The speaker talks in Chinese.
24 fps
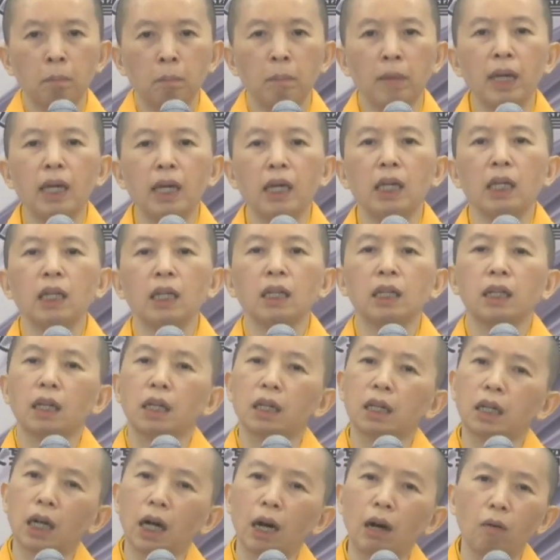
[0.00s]
每一
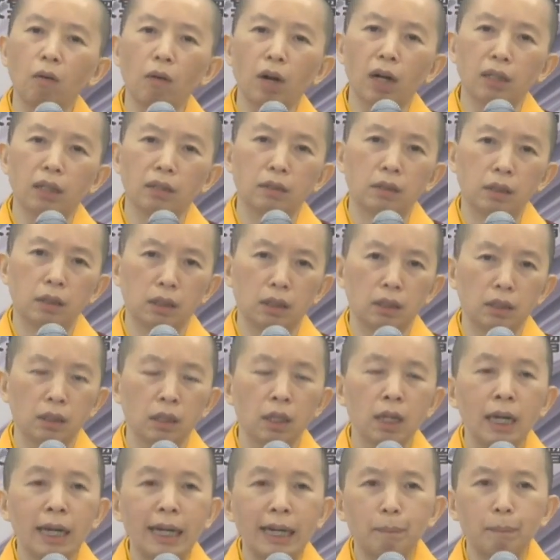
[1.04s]
个高王
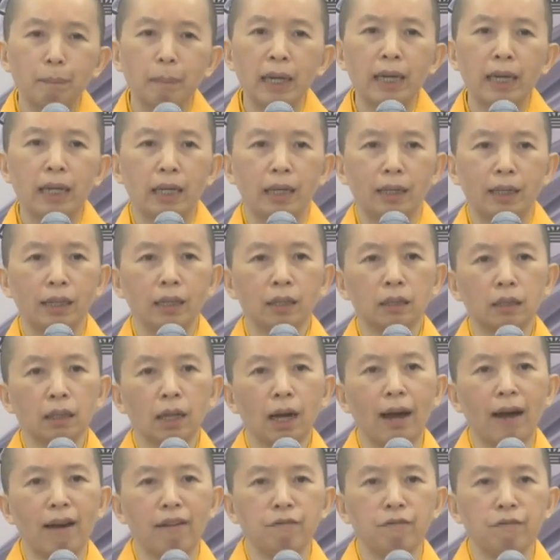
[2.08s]
经、每一
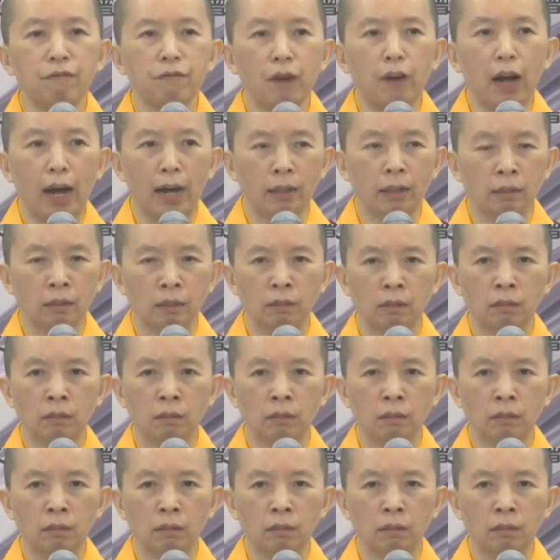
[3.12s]
坛法，